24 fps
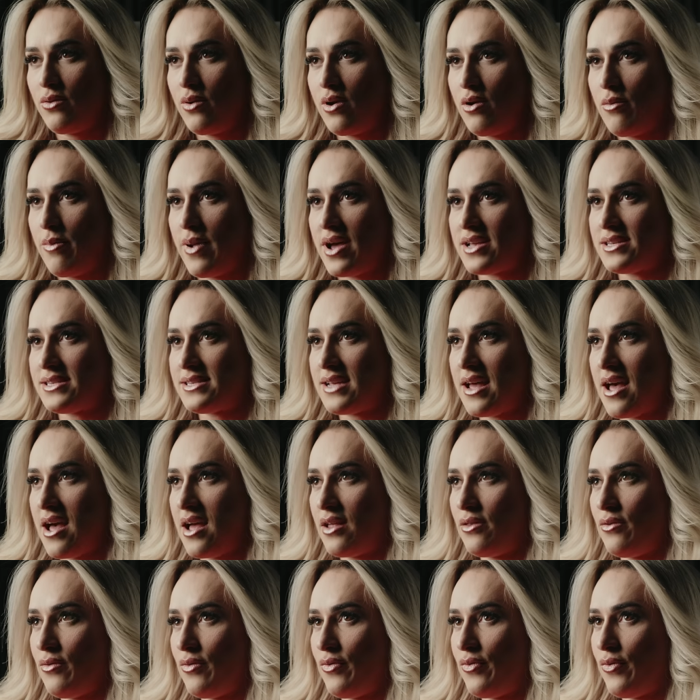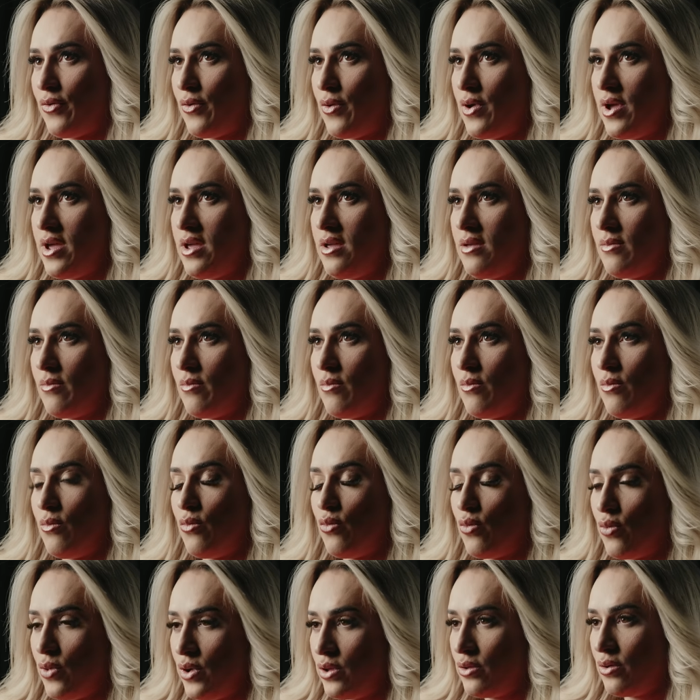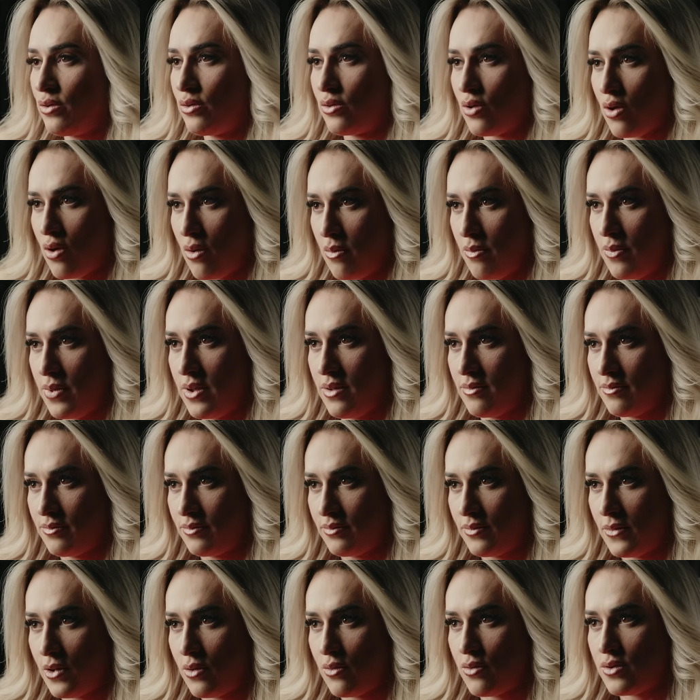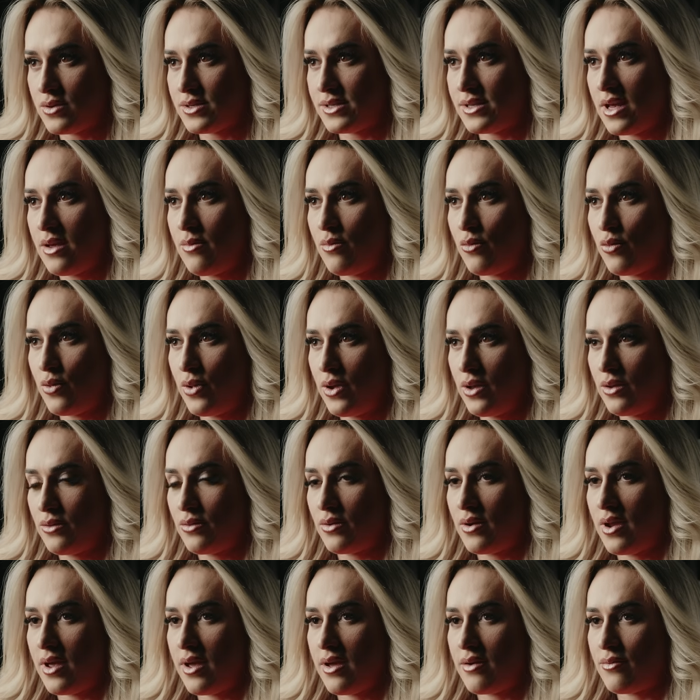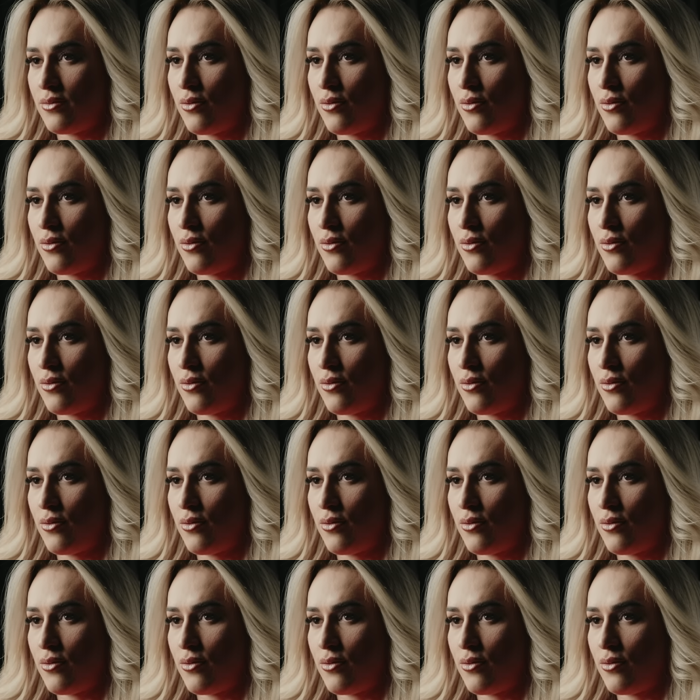do ano passado foi muito top, eu gostei muito, né?